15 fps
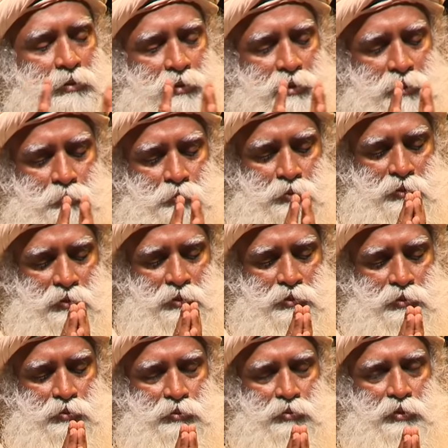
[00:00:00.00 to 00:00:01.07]
बस इन दोनों
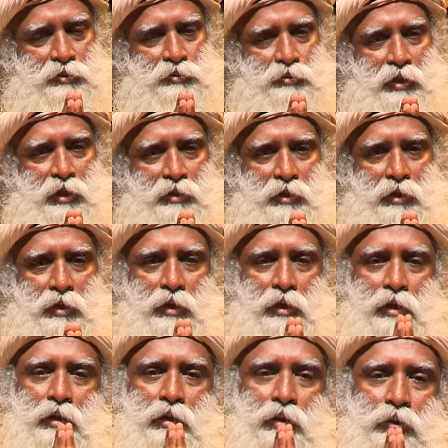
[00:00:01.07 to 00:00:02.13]
चीजों को एक साथ
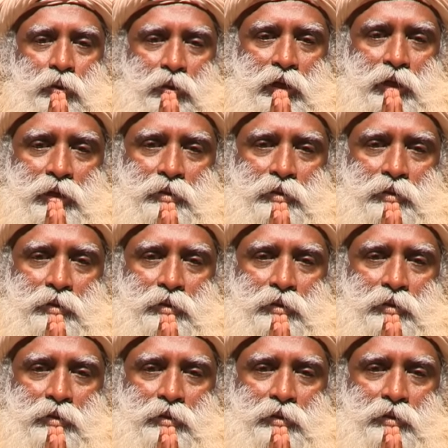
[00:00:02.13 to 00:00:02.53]
रख दीजिए